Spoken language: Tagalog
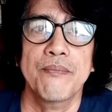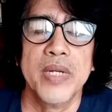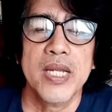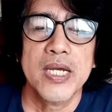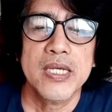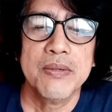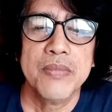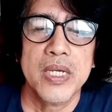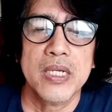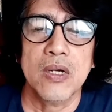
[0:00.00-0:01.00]
Palaging
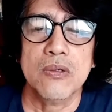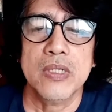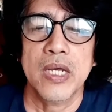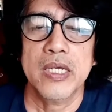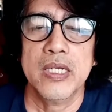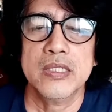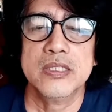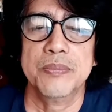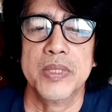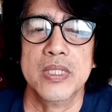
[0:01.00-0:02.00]
may kaugnayan
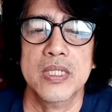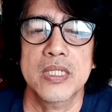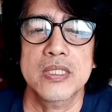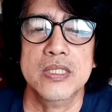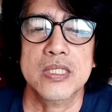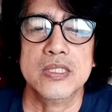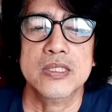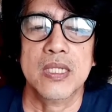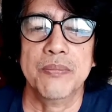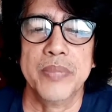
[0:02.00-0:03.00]
sa pagliligtas
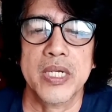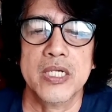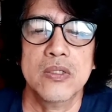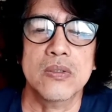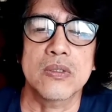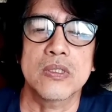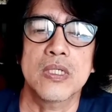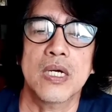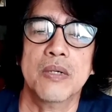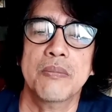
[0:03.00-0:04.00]
ng Panginoon
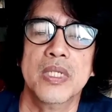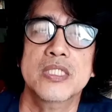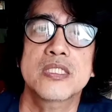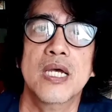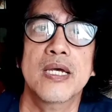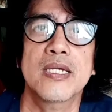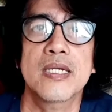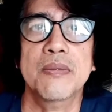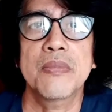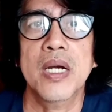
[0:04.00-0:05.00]
ang mensahe
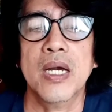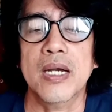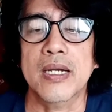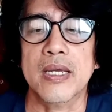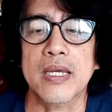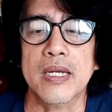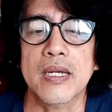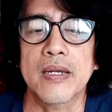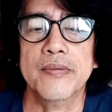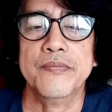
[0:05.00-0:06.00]
ng mga anghel
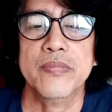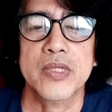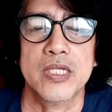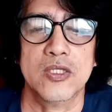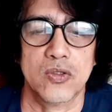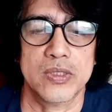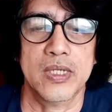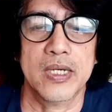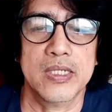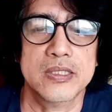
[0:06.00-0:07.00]
ay
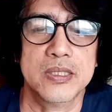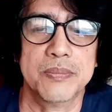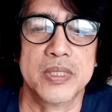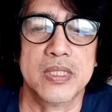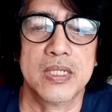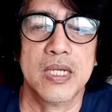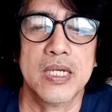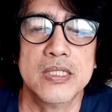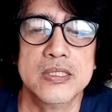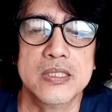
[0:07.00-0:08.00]
dahil sa
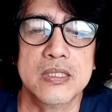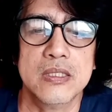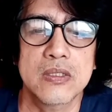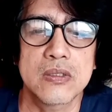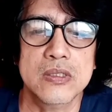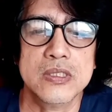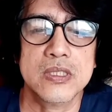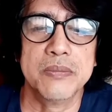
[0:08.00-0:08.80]
pagnanais ng Diyos na